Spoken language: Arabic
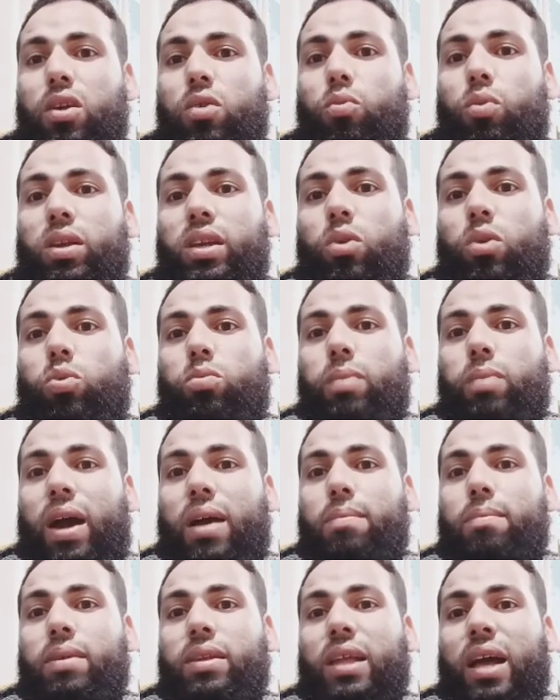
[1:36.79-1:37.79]
وليكن
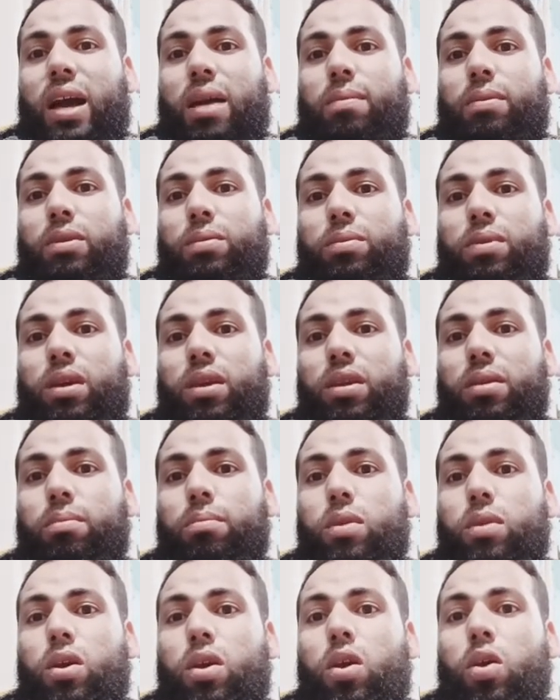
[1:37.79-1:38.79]
محمد أحمد
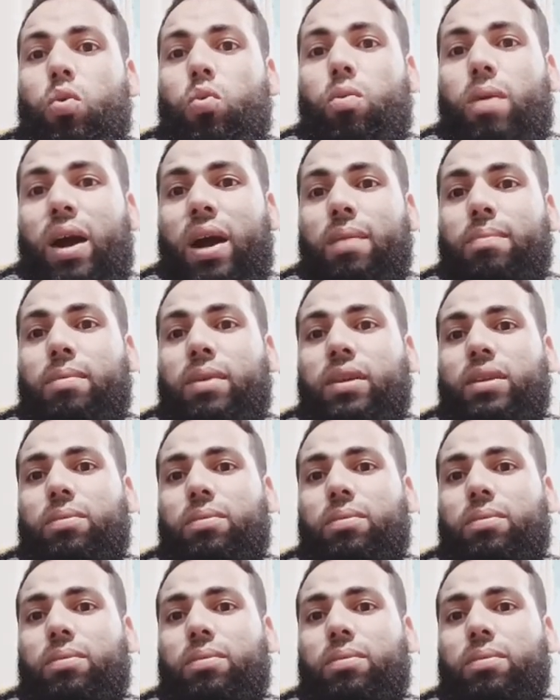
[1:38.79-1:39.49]
إبراهيم ومحمد